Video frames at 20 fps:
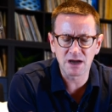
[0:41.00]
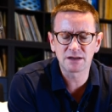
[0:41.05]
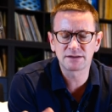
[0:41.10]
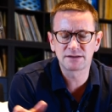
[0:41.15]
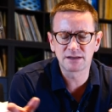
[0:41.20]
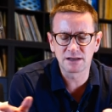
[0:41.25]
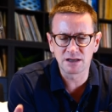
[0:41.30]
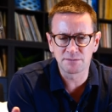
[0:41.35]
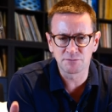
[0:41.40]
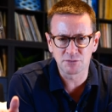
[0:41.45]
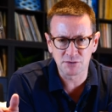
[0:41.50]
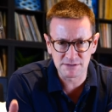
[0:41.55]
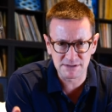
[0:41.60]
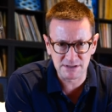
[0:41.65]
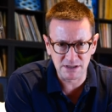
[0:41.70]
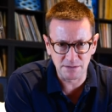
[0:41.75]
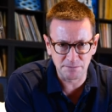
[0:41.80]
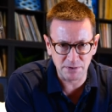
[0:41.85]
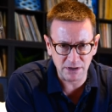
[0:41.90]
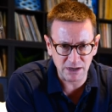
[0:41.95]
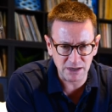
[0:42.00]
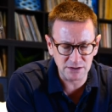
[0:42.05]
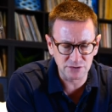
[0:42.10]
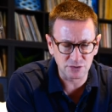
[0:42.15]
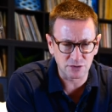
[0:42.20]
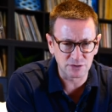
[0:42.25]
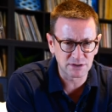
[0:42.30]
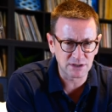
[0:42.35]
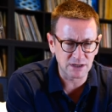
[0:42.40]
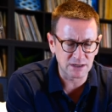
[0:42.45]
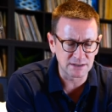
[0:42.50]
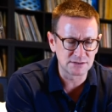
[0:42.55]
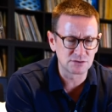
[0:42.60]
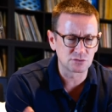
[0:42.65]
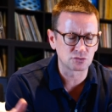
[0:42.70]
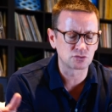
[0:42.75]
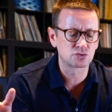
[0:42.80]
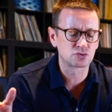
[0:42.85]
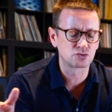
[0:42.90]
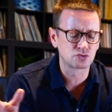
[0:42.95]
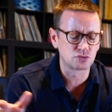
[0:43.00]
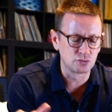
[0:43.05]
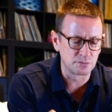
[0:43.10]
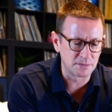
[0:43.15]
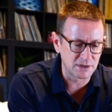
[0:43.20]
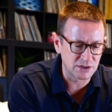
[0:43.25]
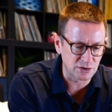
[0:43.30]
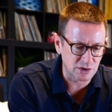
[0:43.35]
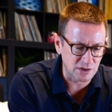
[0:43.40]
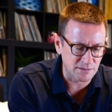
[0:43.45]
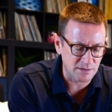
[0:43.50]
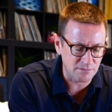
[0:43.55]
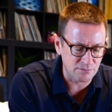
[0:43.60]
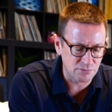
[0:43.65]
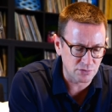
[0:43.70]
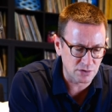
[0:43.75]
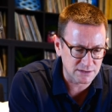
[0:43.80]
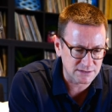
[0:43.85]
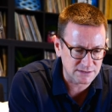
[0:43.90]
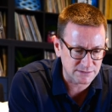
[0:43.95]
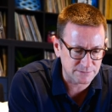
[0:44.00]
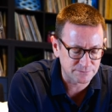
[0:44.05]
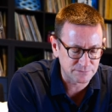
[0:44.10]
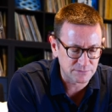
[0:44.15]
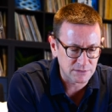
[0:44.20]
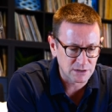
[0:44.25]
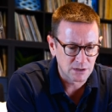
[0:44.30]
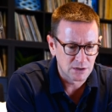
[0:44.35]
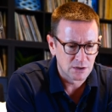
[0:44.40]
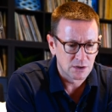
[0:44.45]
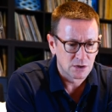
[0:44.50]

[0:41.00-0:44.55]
plein d'éléments séparés dans lesquels ils ont tout mis dans la même boîte.